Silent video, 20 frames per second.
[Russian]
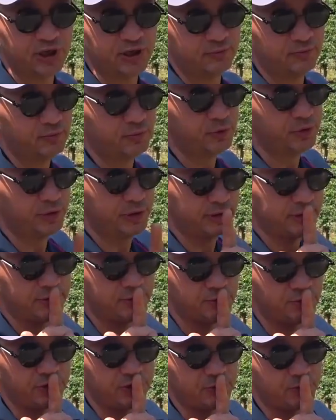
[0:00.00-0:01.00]
Я, я
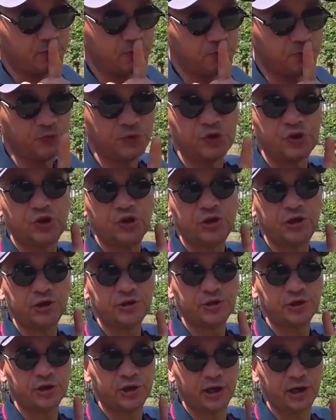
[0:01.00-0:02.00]
скажу так,
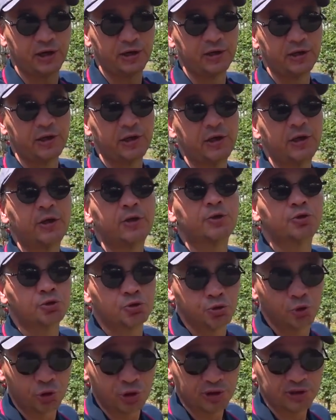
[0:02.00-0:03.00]
тихо-тихо.
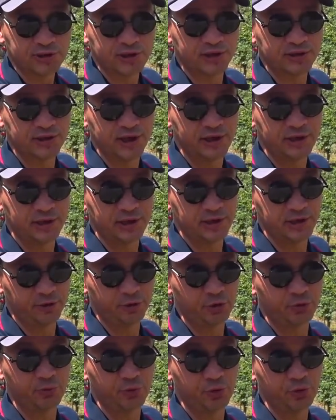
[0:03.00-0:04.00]
Торг с хозяйкой, я
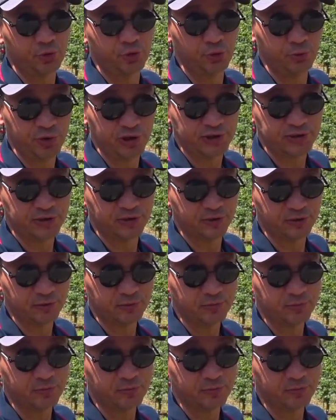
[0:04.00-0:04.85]
думаю, уместен.